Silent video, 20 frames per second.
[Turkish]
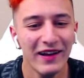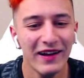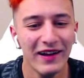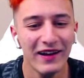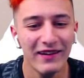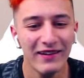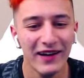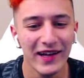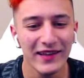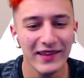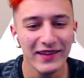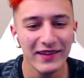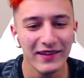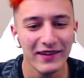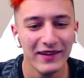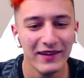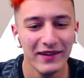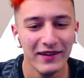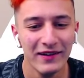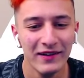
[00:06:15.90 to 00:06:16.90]
What?
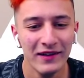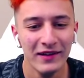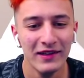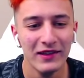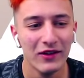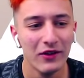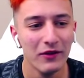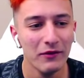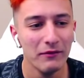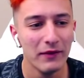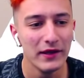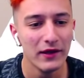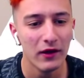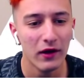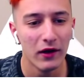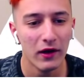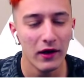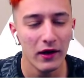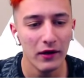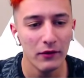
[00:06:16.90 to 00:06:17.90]
Oğlum ben...
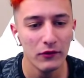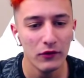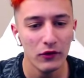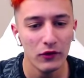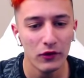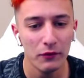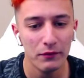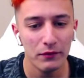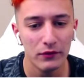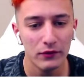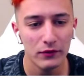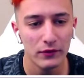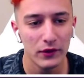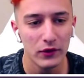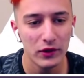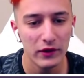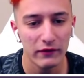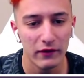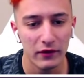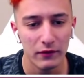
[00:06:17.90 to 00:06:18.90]
Aa yok
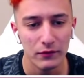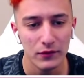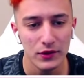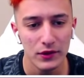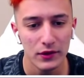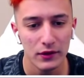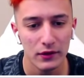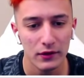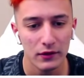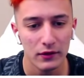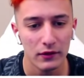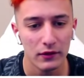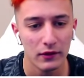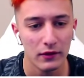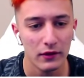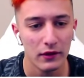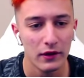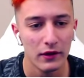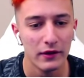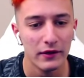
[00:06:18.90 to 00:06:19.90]
Rico da varmış.
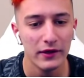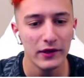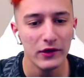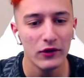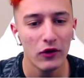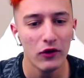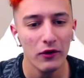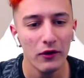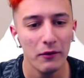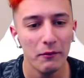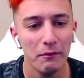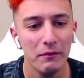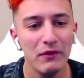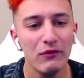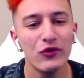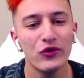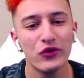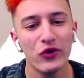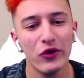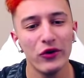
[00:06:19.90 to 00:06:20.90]
Rico bir
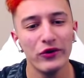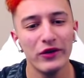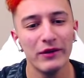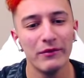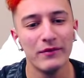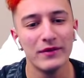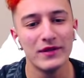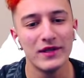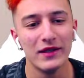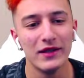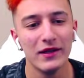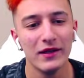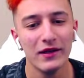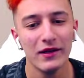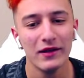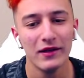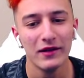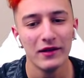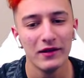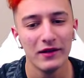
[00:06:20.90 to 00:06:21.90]
vuruş öldüreyim mi seni?
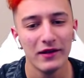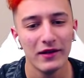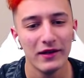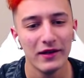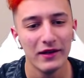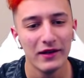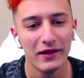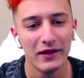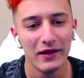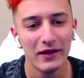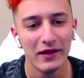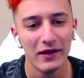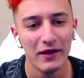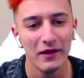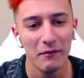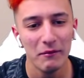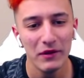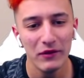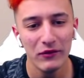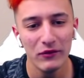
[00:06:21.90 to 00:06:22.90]

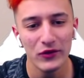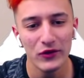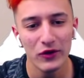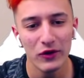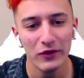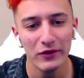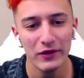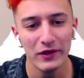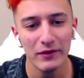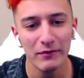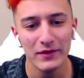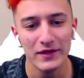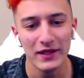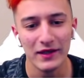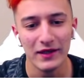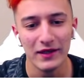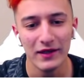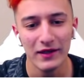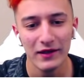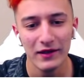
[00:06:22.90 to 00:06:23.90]
Bir vuruş öldüreyim mi
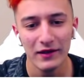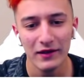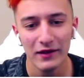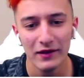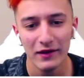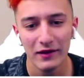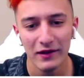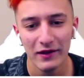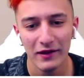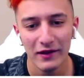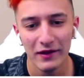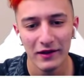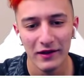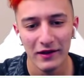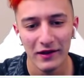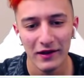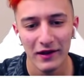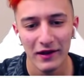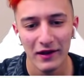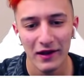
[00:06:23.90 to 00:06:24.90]
seni?
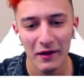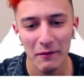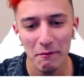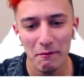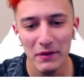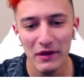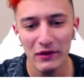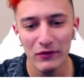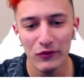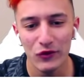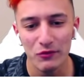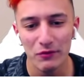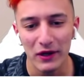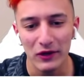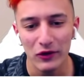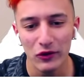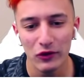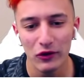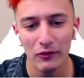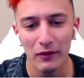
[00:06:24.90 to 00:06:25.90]
Bir vuruş bak
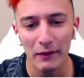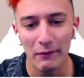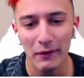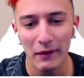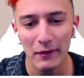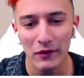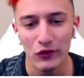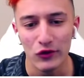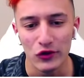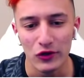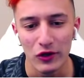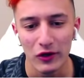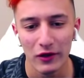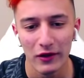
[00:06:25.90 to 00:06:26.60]
dur dur bak, bak bir vuruş.